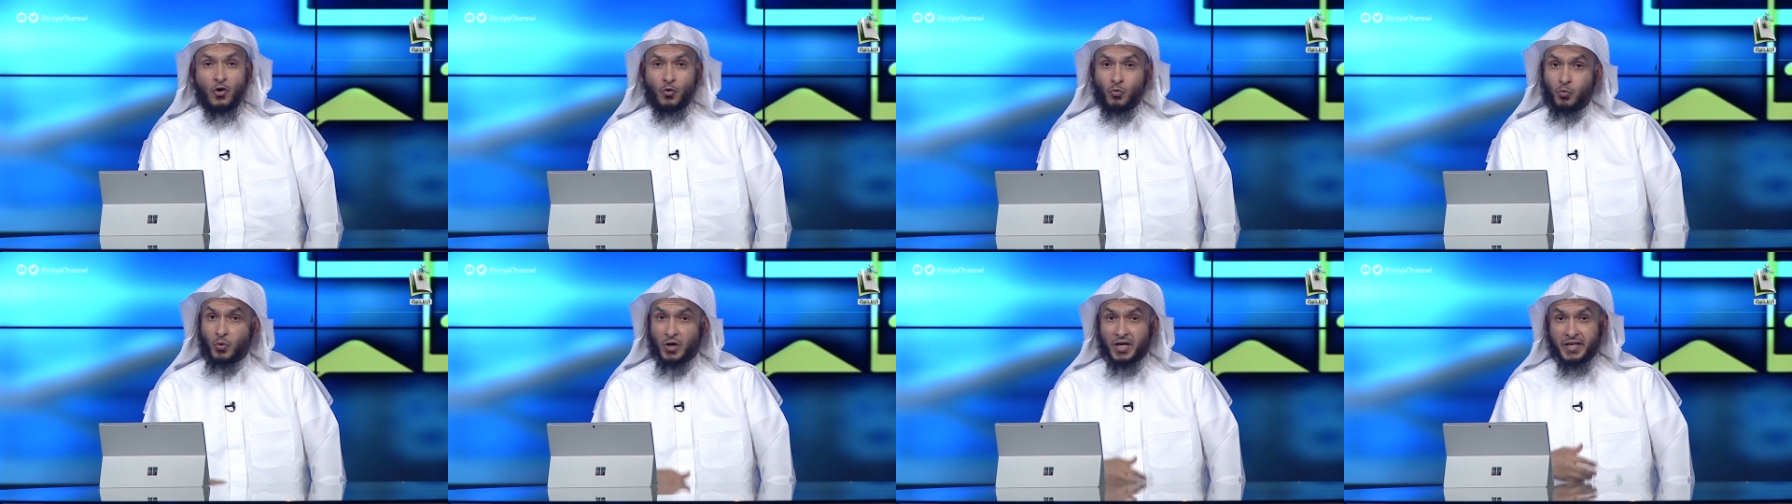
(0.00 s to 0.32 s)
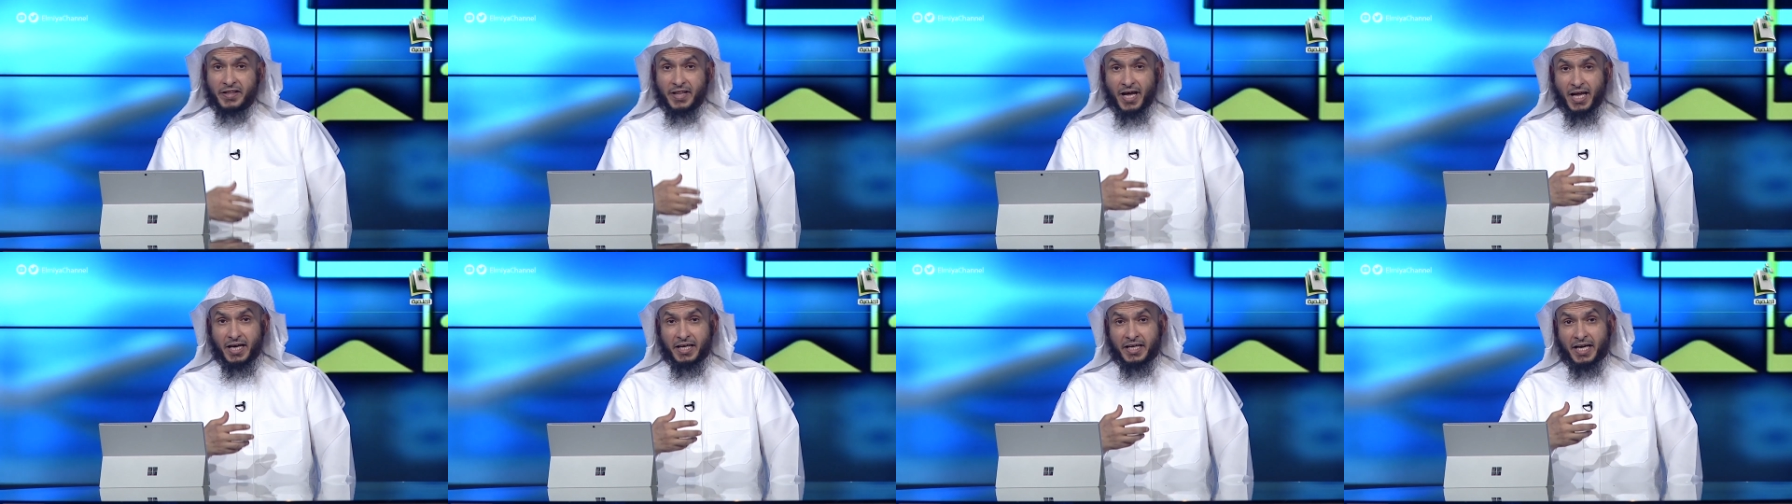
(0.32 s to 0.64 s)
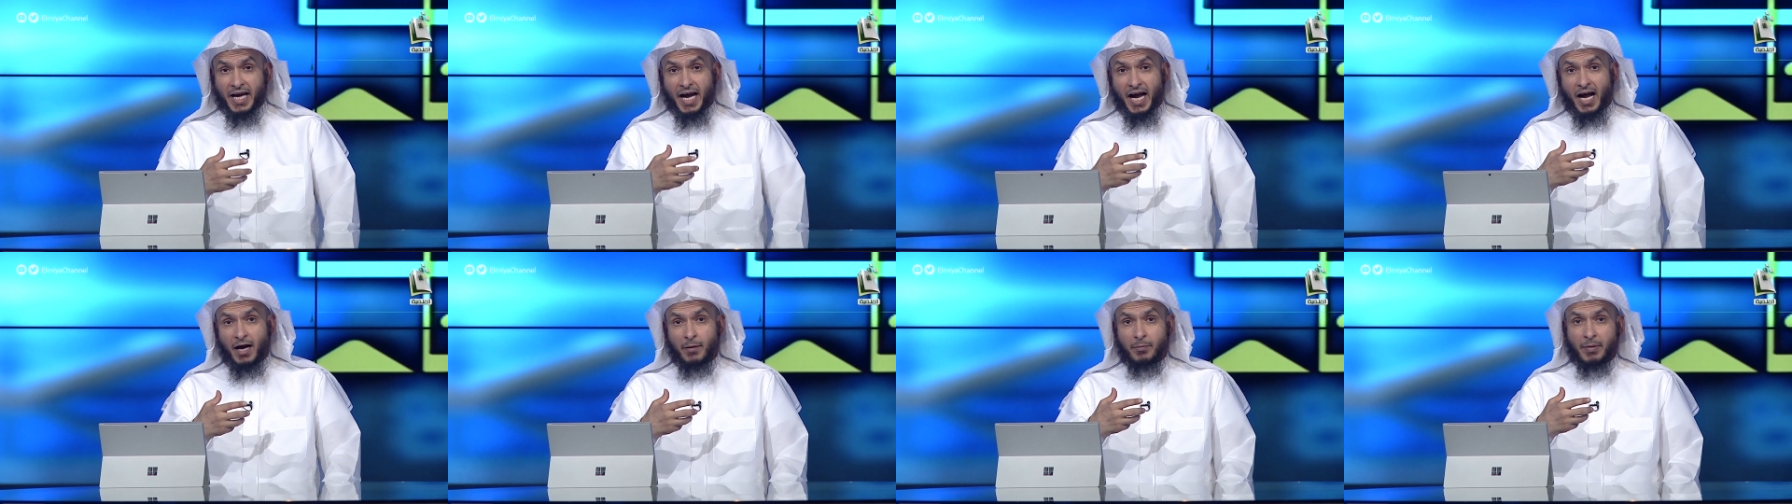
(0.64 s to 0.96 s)
ولذلك
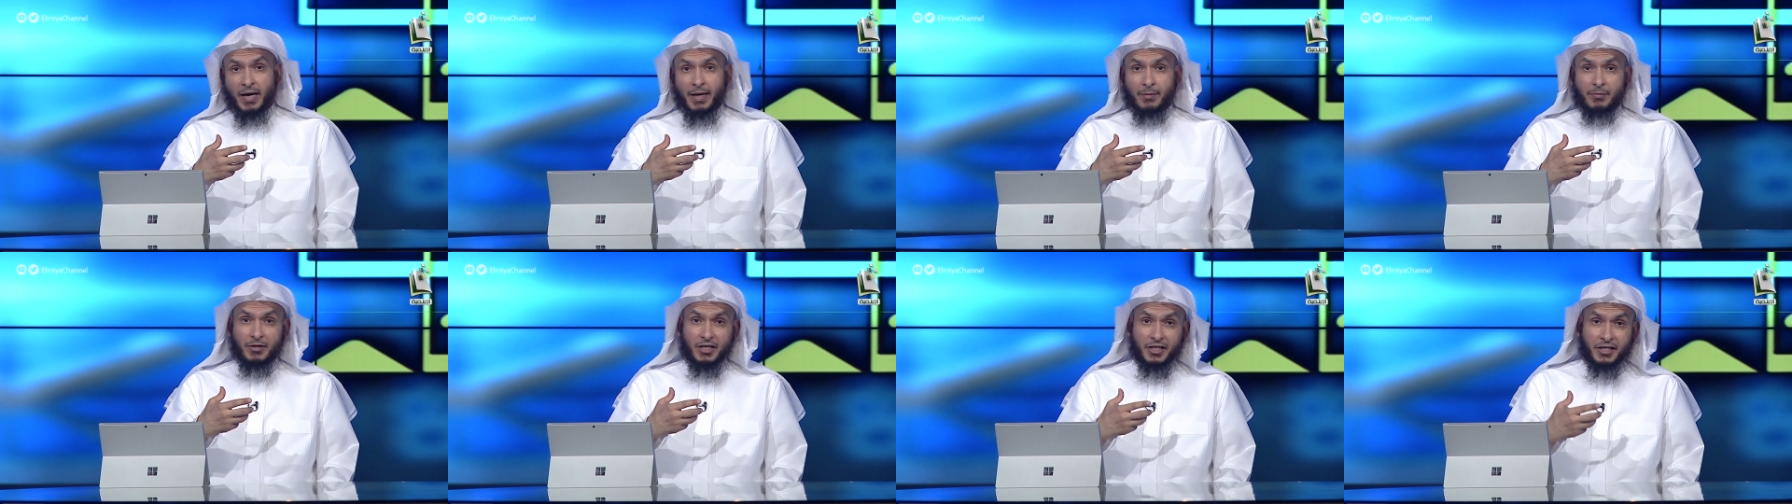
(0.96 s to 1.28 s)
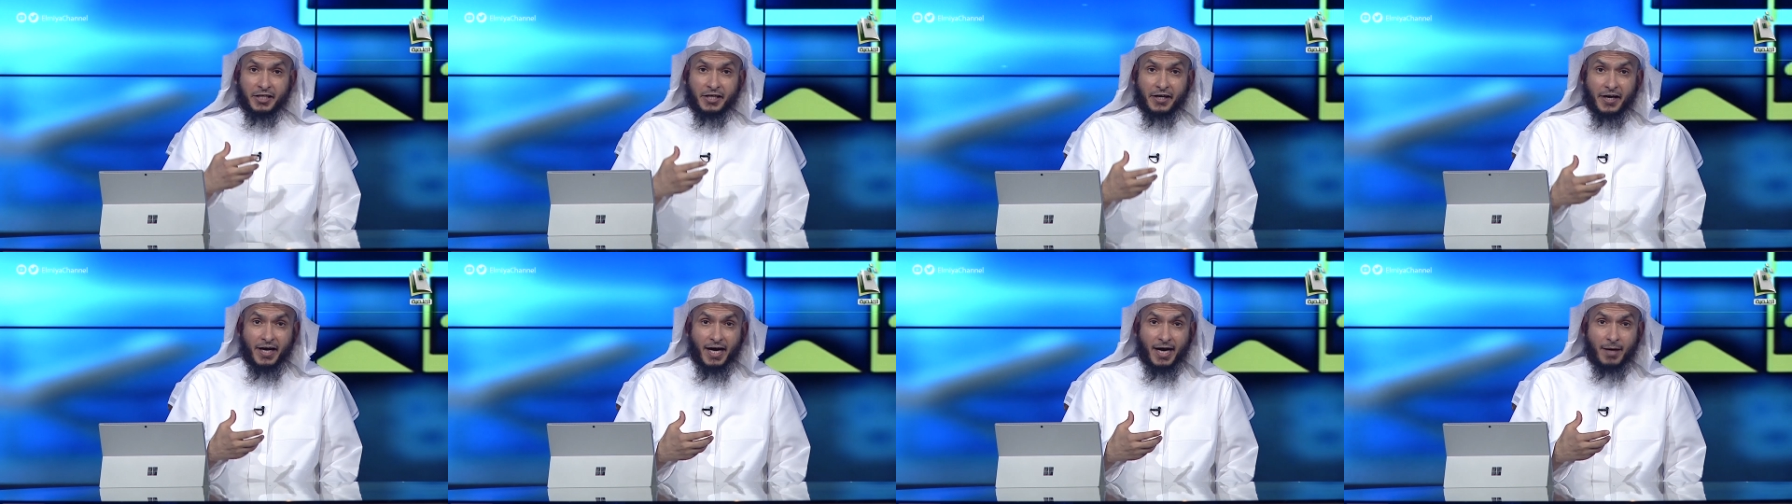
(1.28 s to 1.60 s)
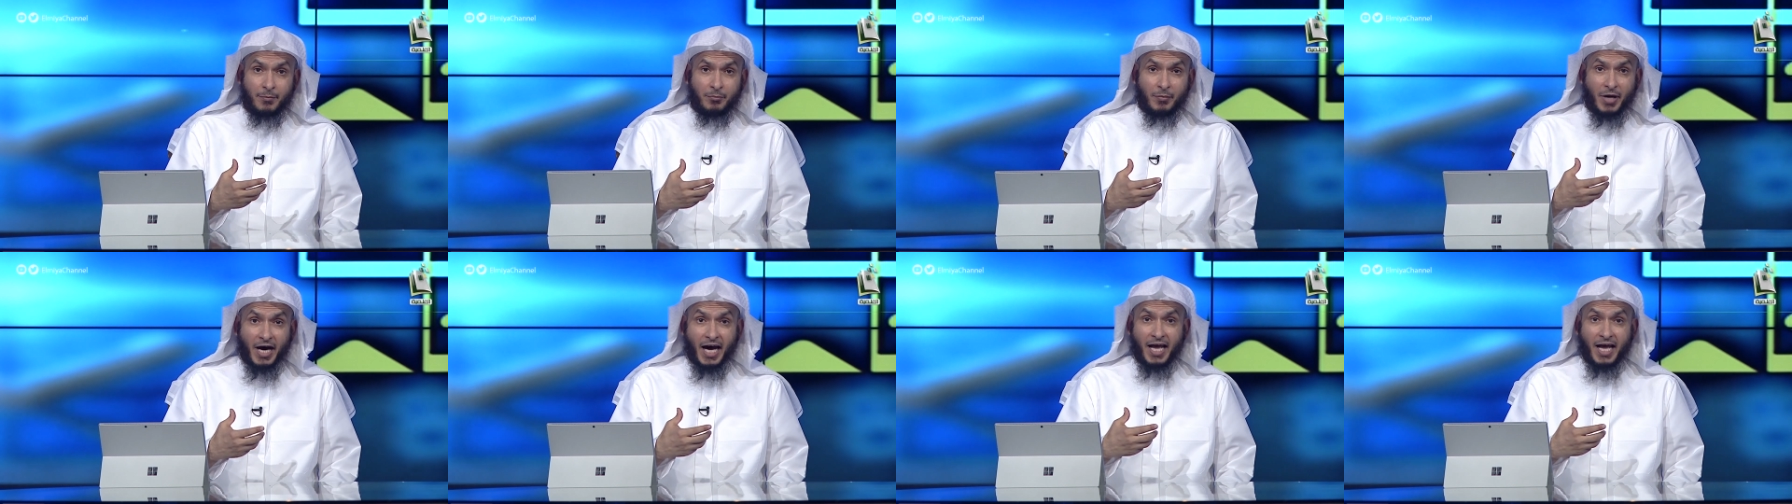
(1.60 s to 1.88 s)
احبابي الكرام